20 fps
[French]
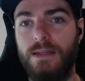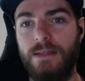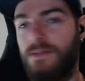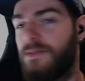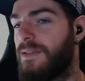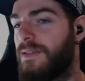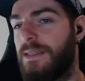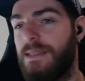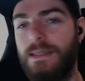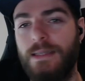
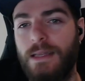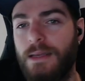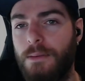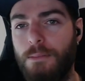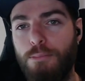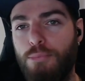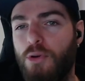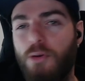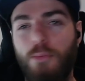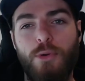C'était un
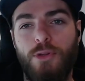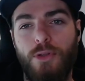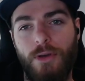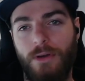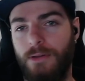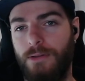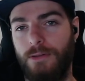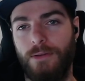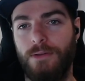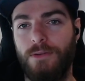pur
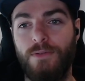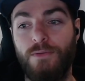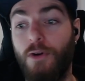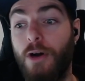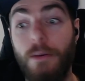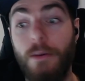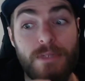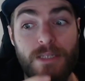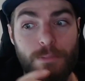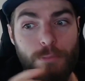bonheur de, voir
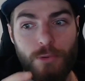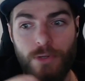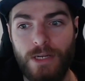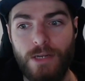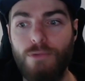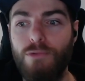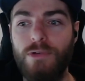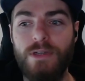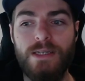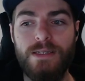un petit peu les
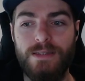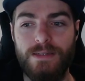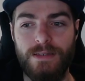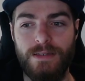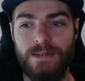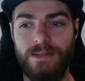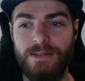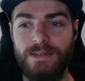coulisses.